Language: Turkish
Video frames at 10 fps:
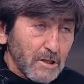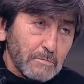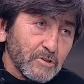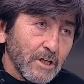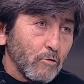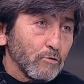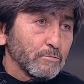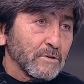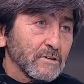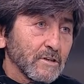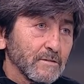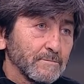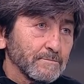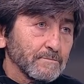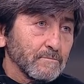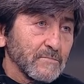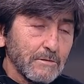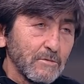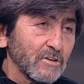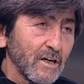Hiçbir şey konuşmadılar.
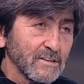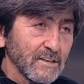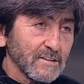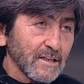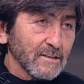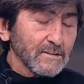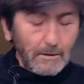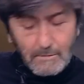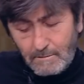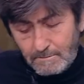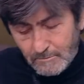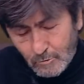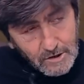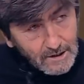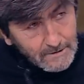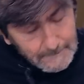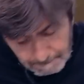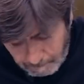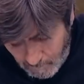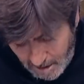Şimdi itiraz ettiler. Tamam, güzel.
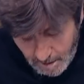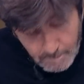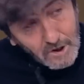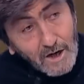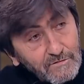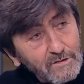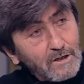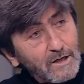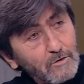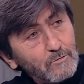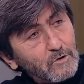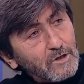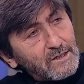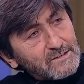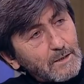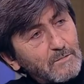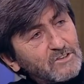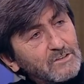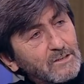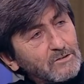Bir tarafta Karagümrük Galatasaray
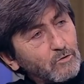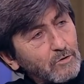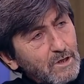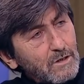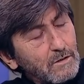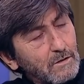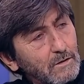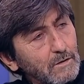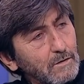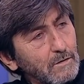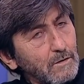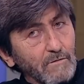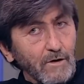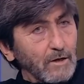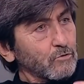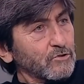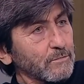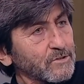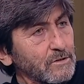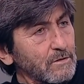maçından sonra Fatih
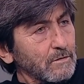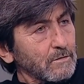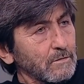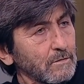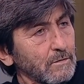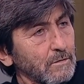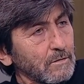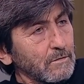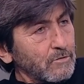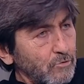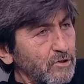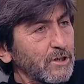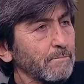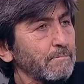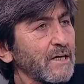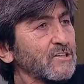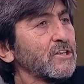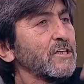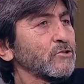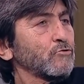hocamızın diyor ki ben
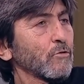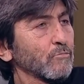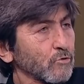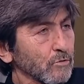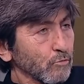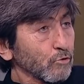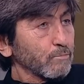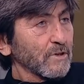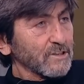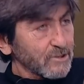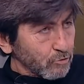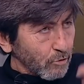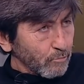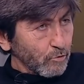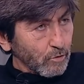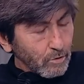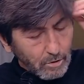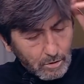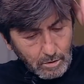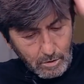şey istiyorum diyor. Vuruşmalı istiyorum diyor.
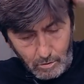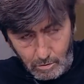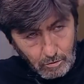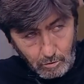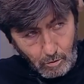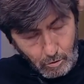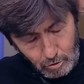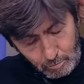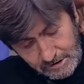Evet. Savunma Oku, okudum